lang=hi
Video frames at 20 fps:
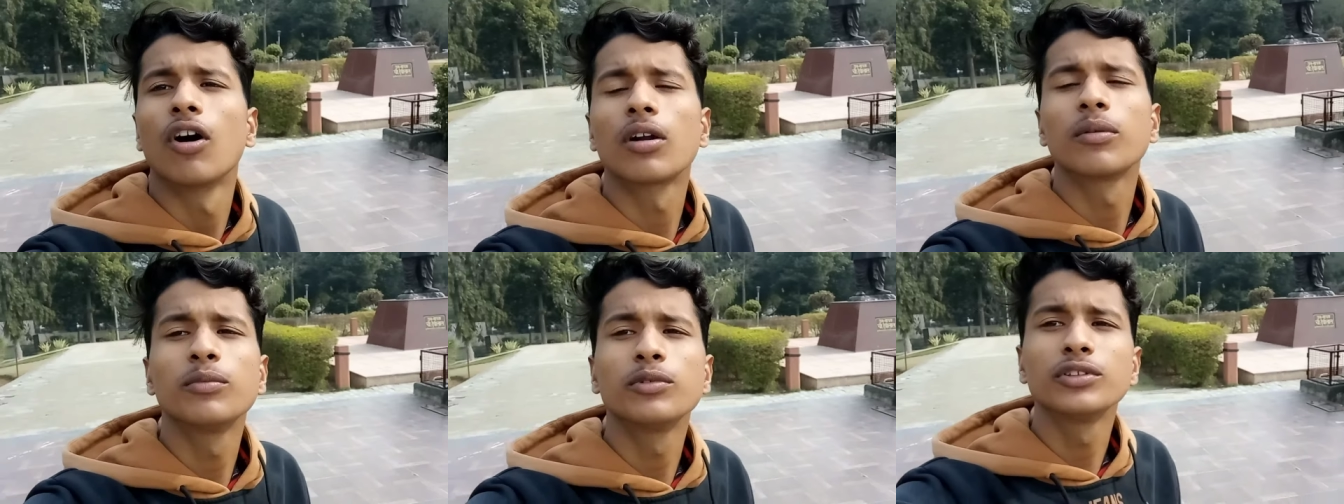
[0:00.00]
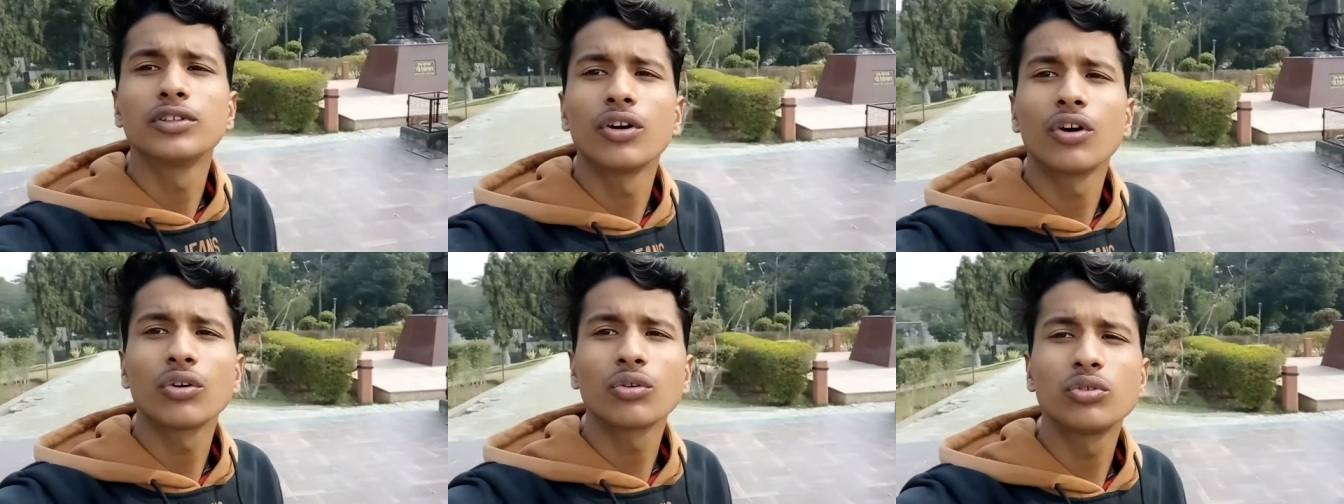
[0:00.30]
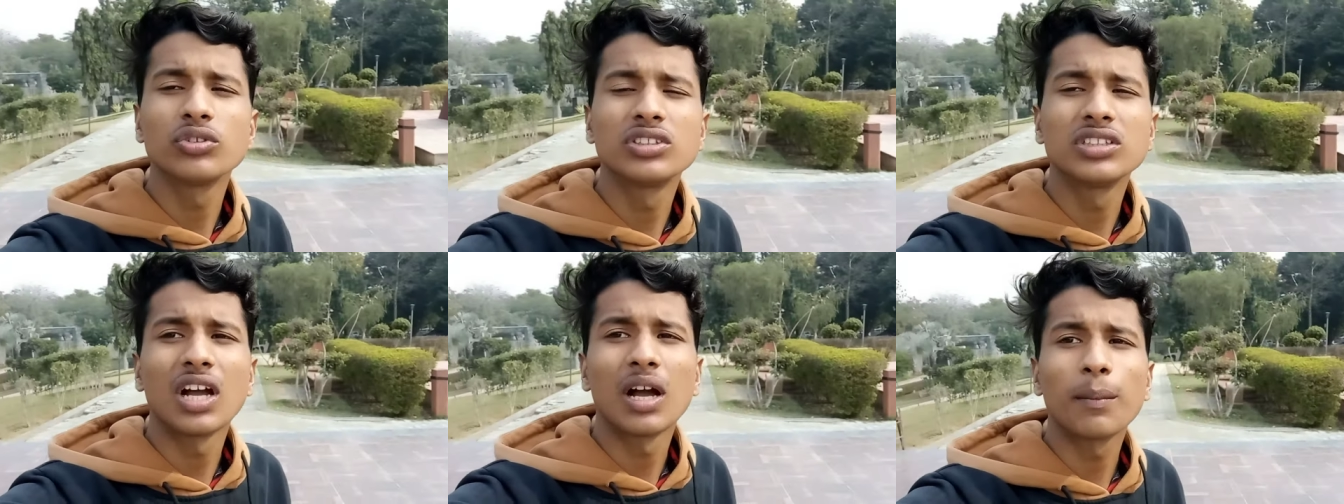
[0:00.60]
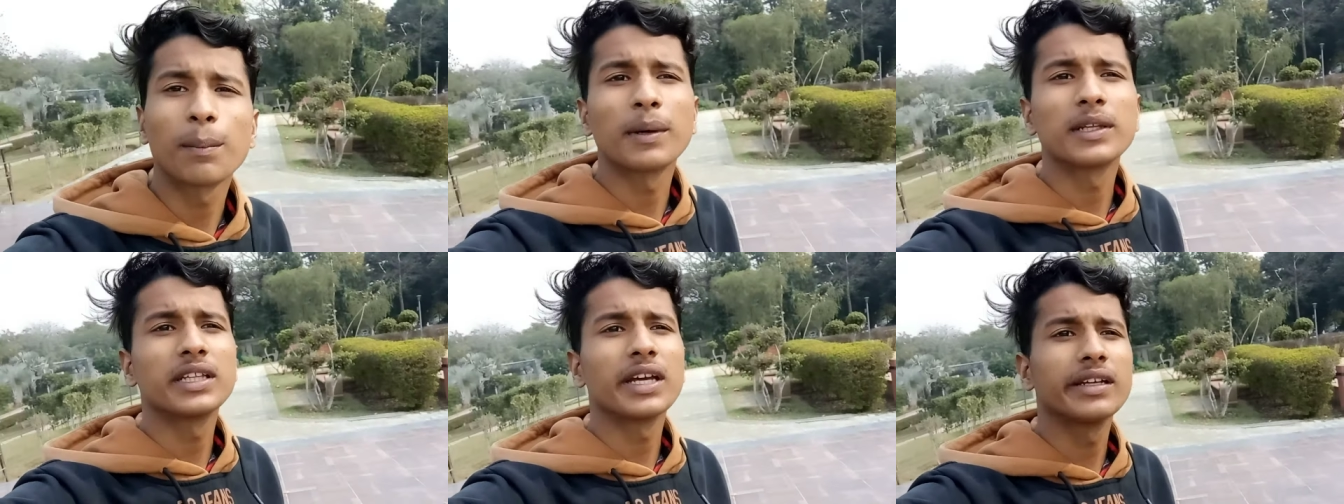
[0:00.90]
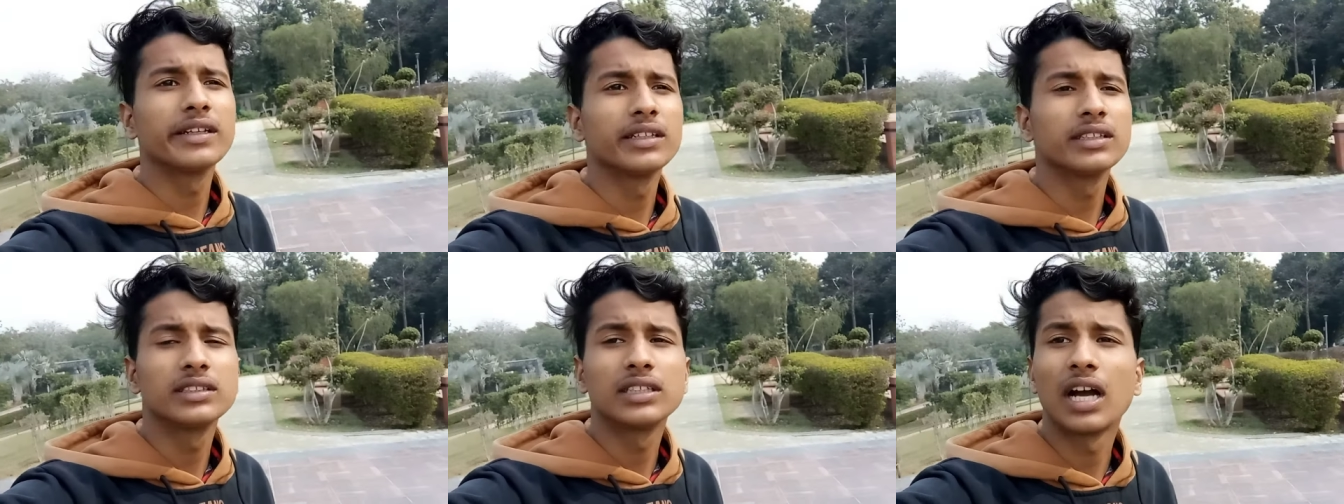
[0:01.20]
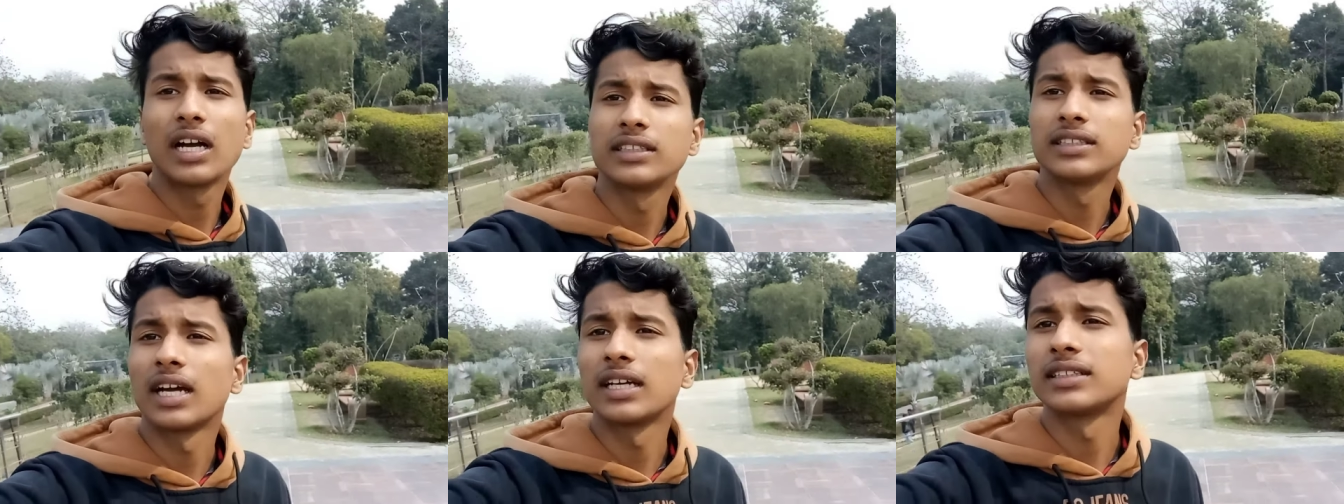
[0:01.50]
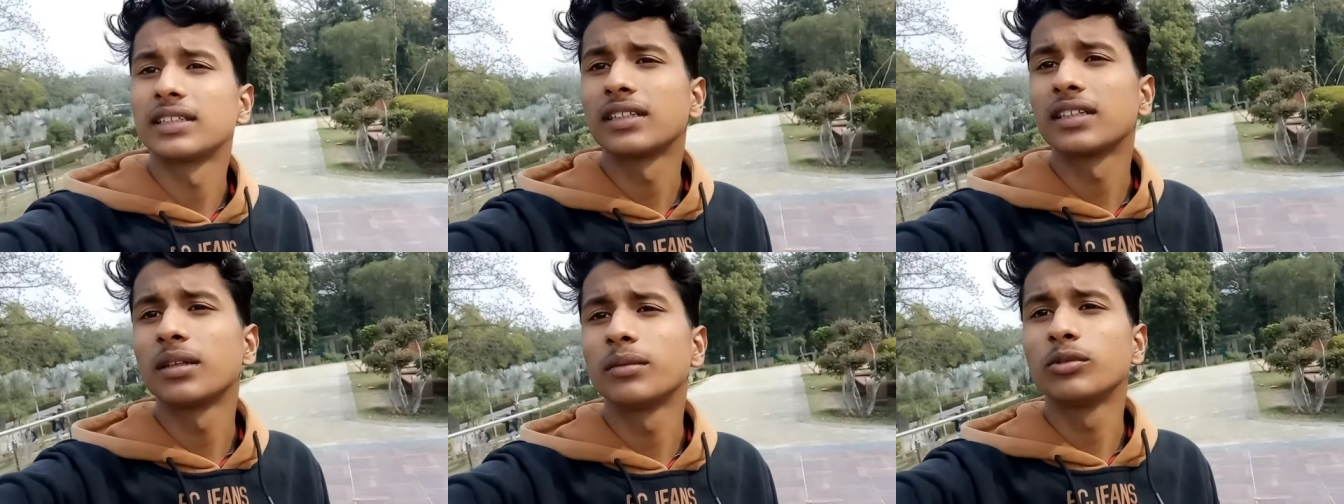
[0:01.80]
और मुझे और कुछ यहाँ पता ही नहीं है जहाँ जा
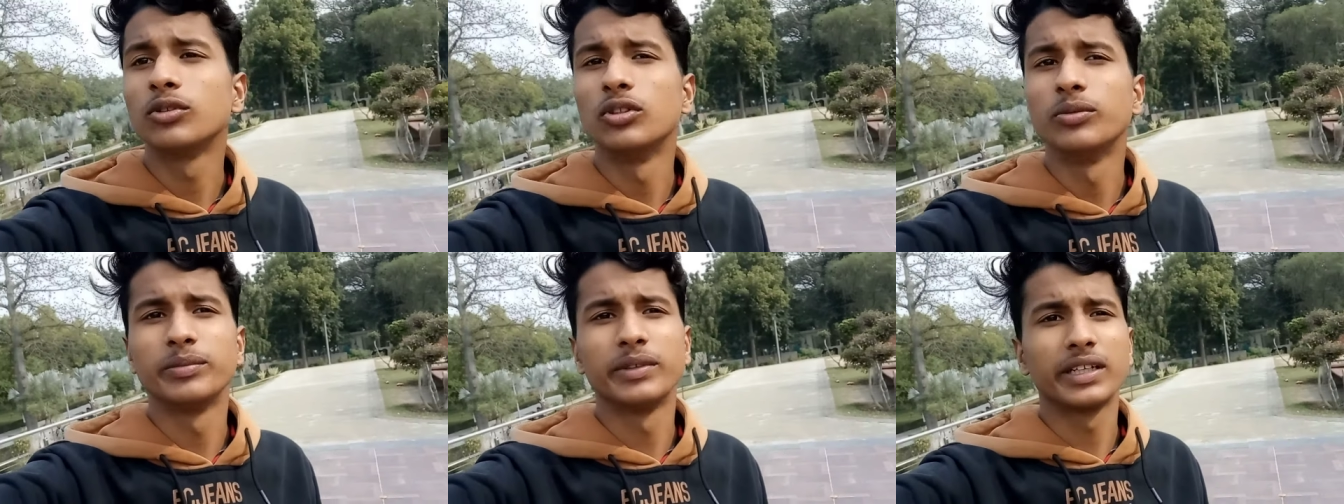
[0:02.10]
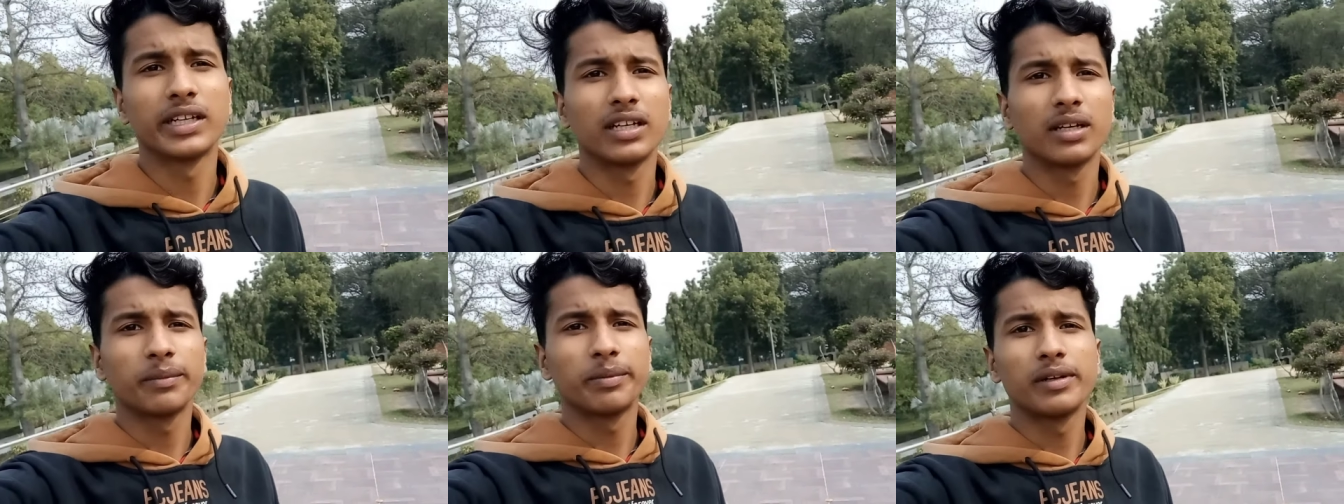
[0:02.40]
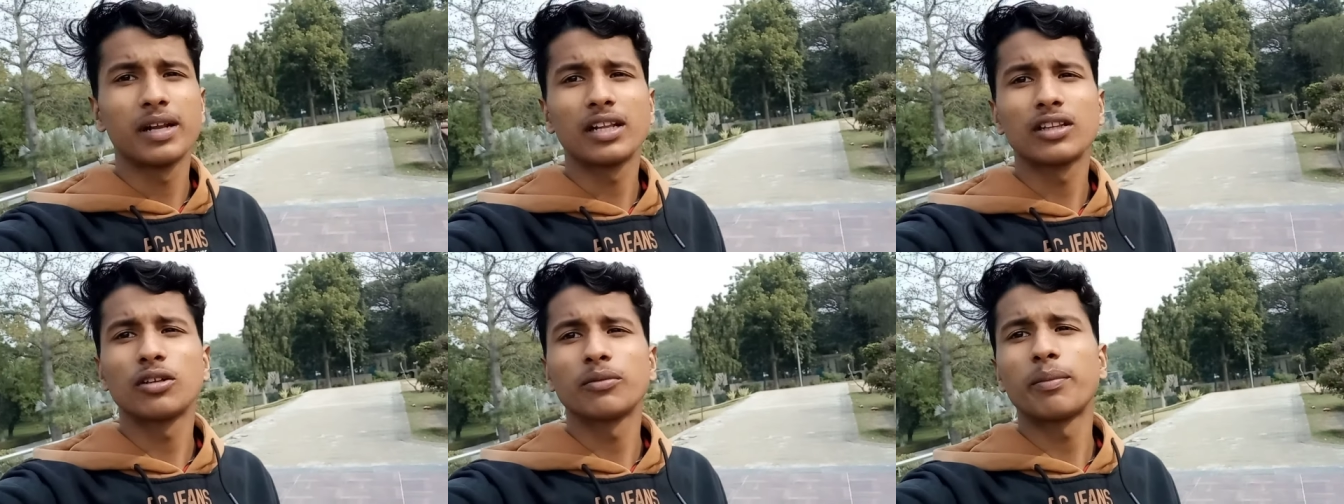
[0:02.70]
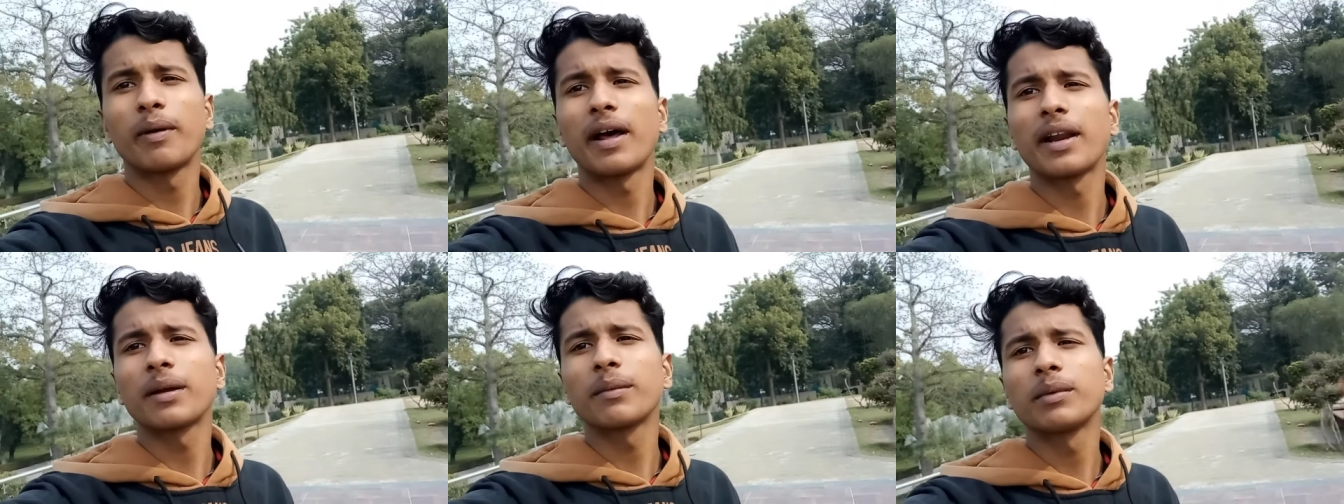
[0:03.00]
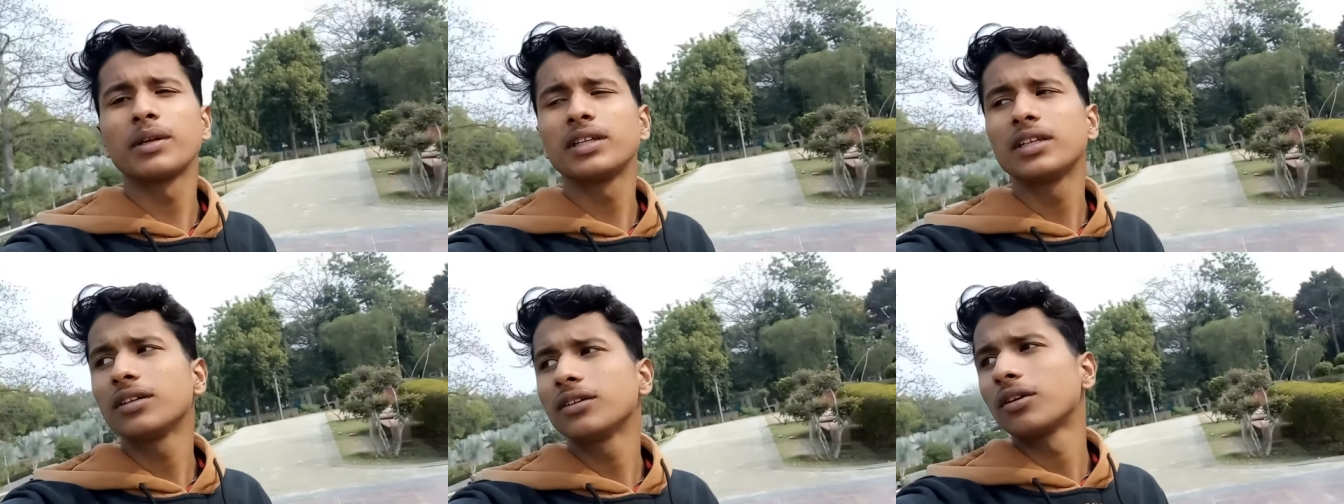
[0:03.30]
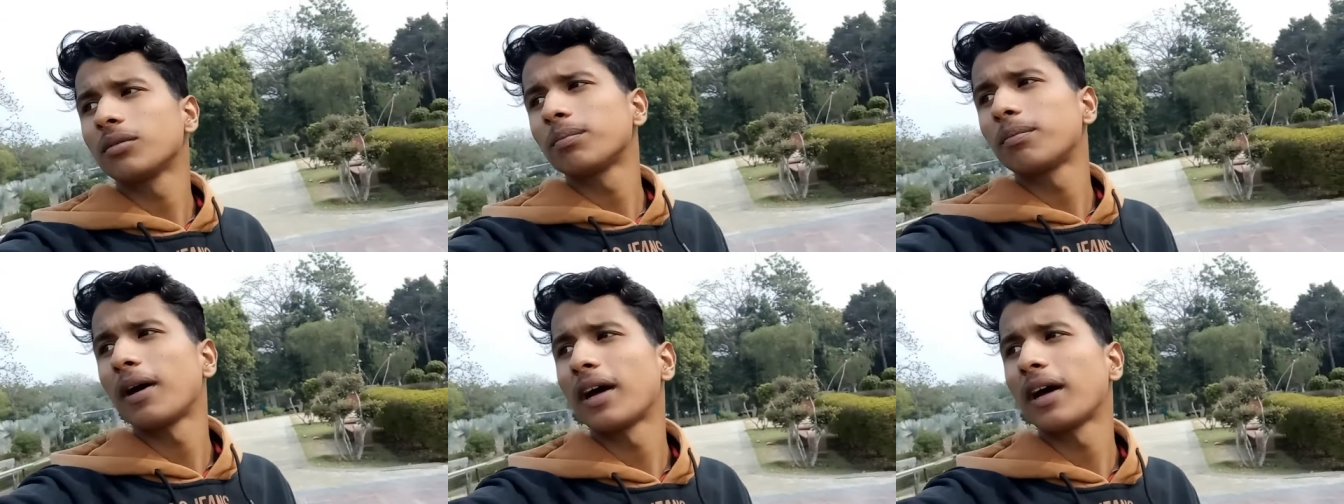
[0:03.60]
सके अभी घूमने के लिए फ़िलहाल तो पार्क में ही है और